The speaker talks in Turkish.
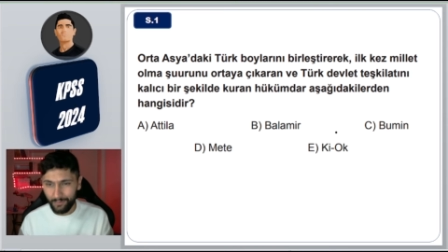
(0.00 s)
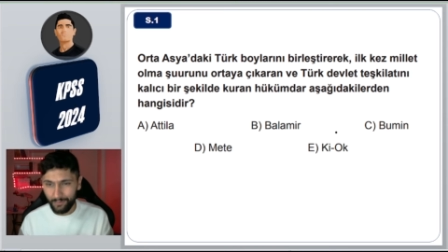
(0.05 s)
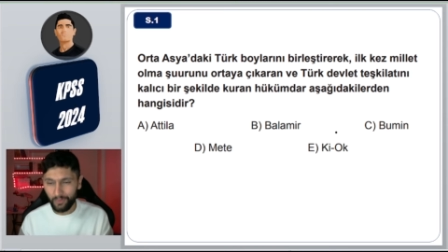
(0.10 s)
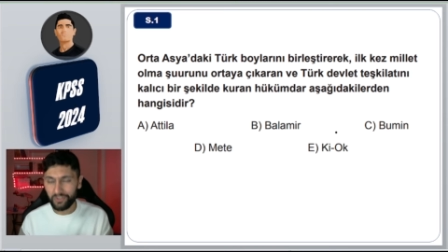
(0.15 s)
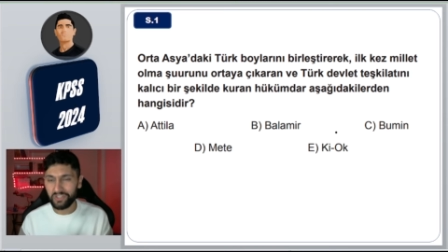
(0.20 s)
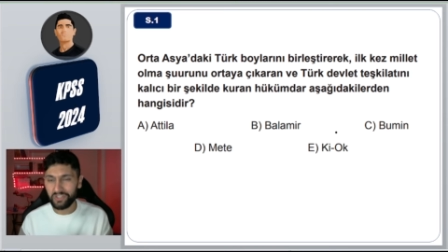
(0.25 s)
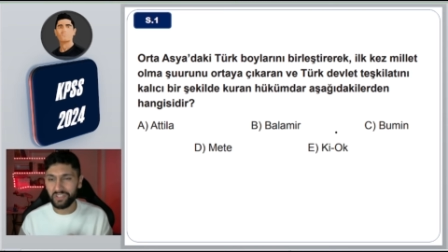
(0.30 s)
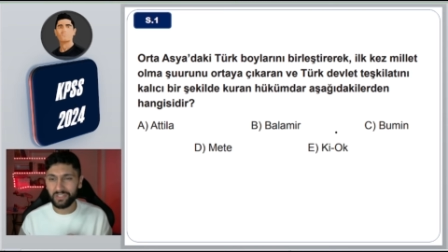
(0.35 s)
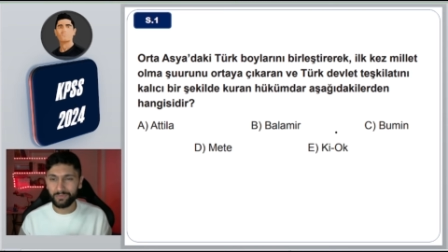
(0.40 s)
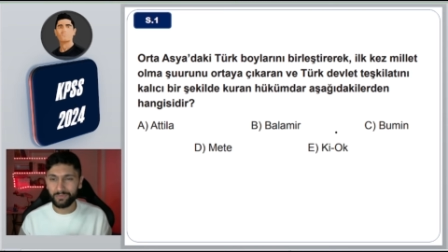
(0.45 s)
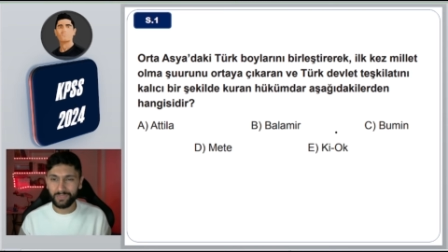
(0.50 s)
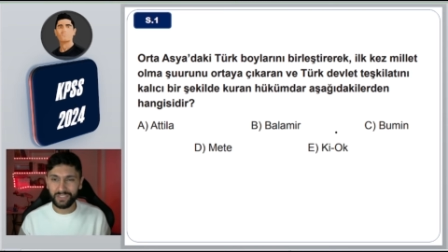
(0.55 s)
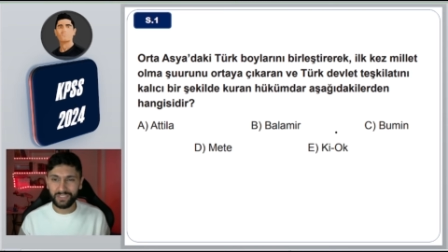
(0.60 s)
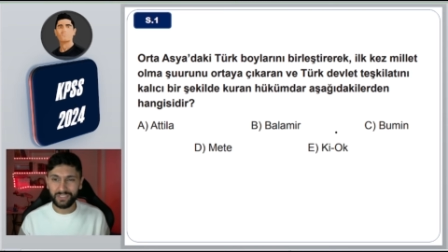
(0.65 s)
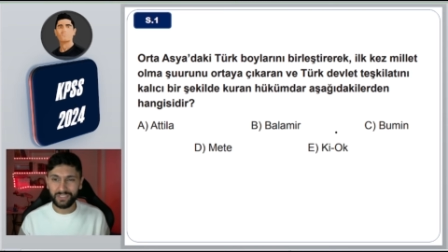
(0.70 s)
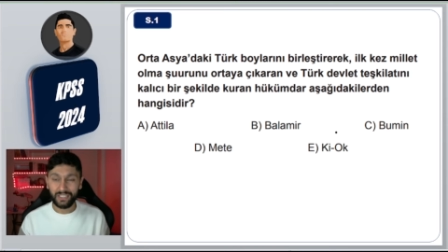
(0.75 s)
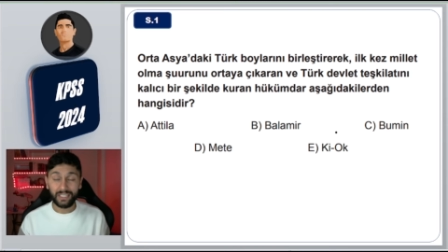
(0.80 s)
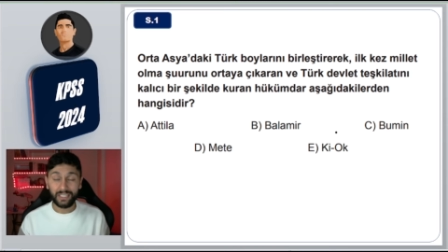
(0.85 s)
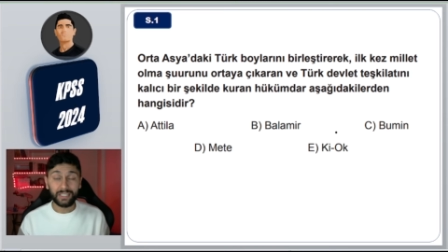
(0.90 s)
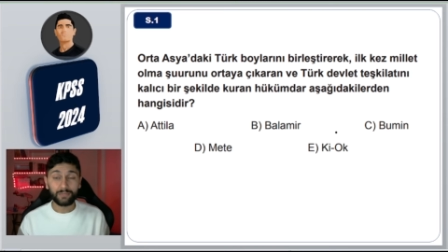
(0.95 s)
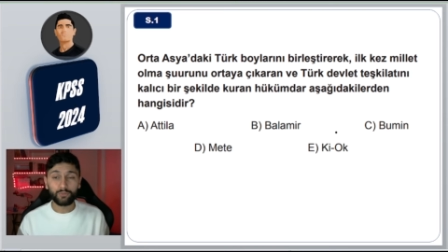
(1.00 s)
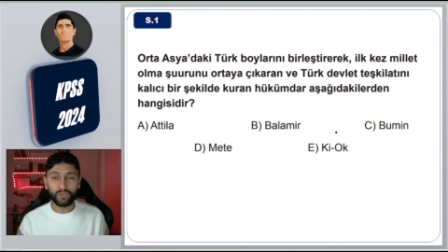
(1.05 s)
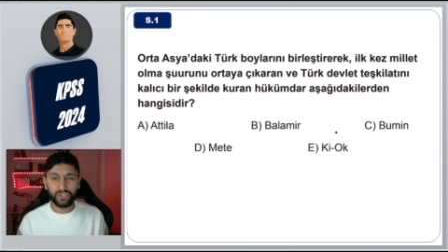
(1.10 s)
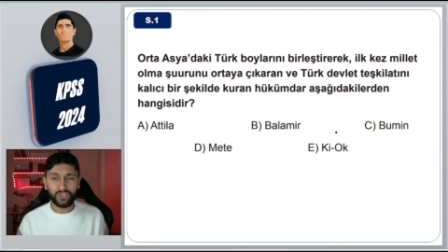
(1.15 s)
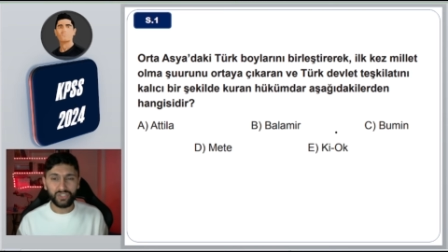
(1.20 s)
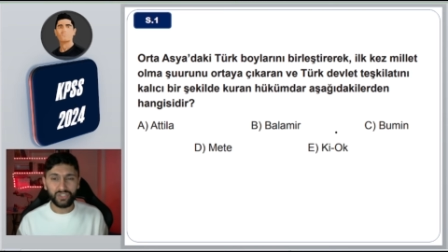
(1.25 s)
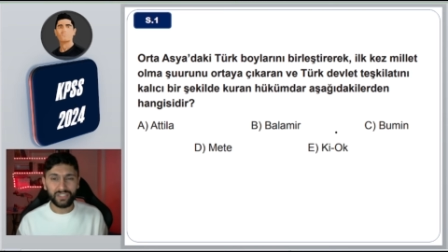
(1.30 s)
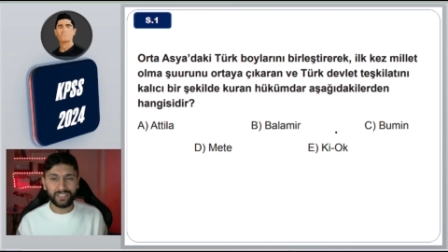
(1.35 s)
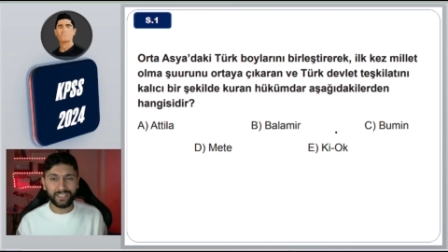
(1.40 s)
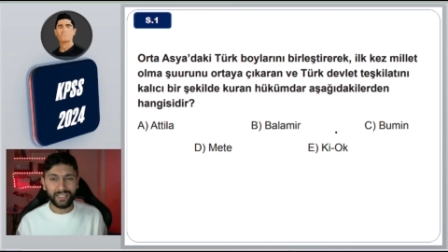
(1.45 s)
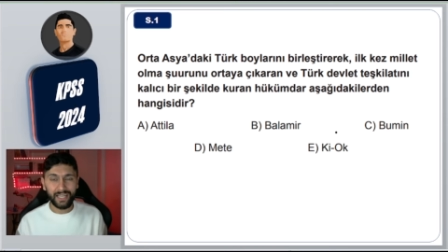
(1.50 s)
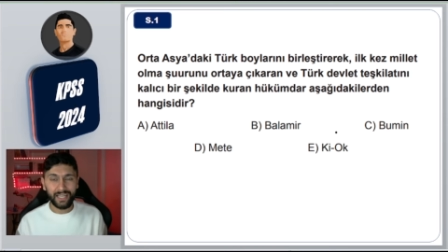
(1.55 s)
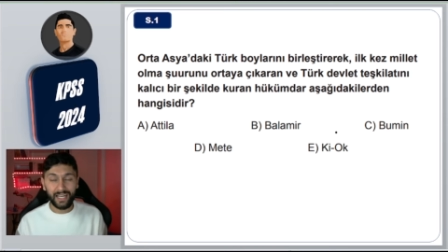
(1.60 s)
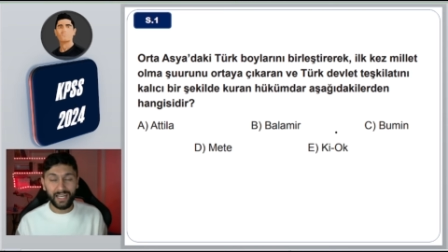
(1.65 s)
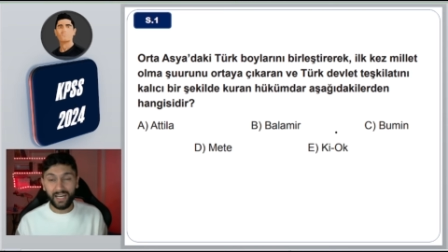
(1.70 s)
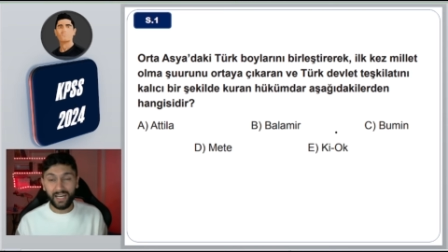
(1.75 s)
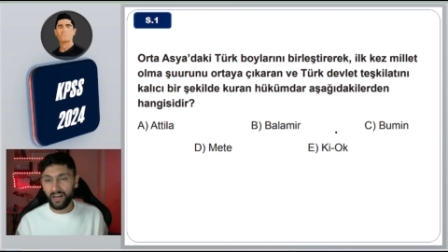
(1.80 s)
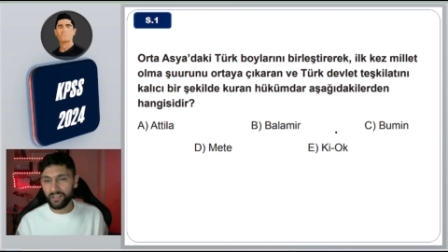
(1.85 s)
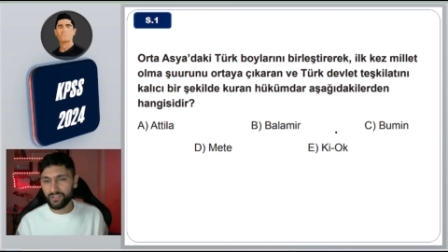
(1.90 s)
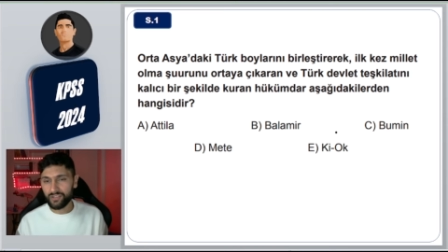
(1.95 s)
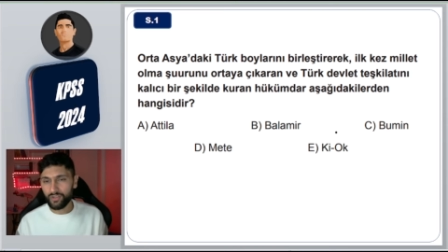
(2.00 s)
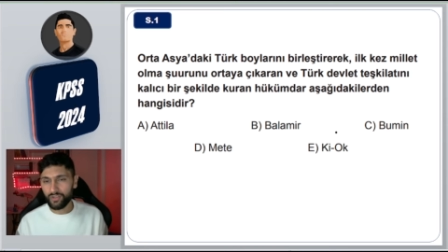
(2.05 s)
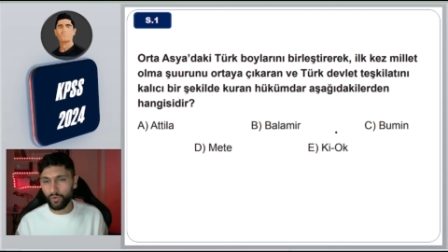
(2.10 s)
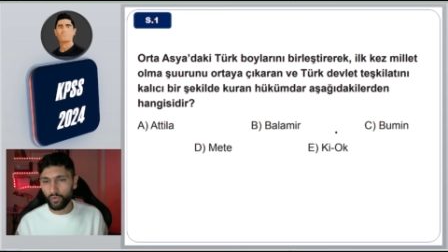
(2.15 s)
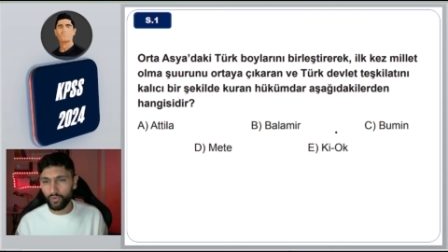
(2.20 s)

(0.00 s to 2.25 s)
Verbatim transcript: Bu kişi kimdir? Bu kişi Asya